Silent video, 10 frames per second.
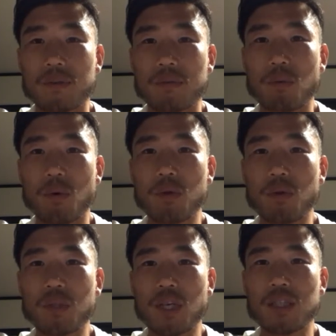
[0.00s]
ボールを
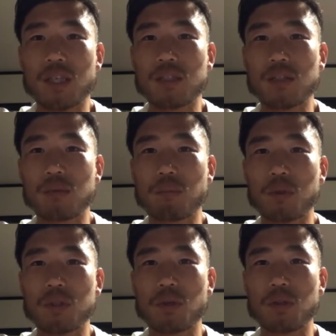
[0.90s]
出しやすい
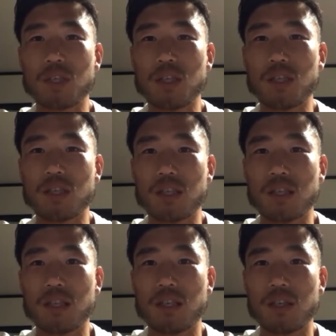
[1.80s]
ポジションに
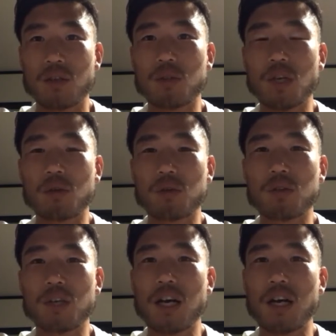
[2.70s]
裕太郎君
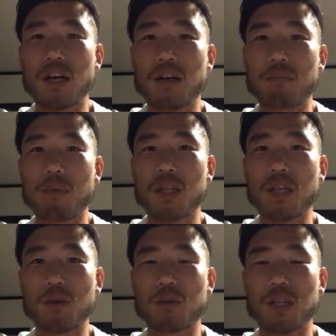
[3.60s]
が見えて
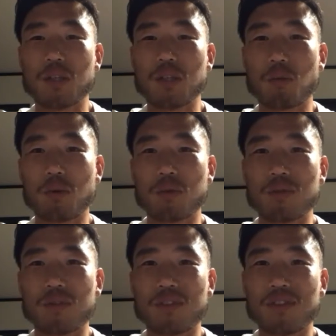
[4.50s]
くるんだと思
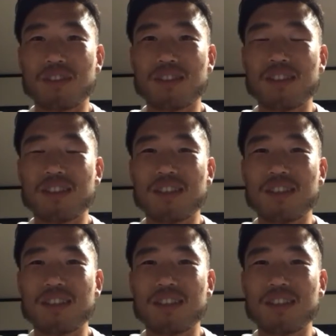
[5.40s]
う。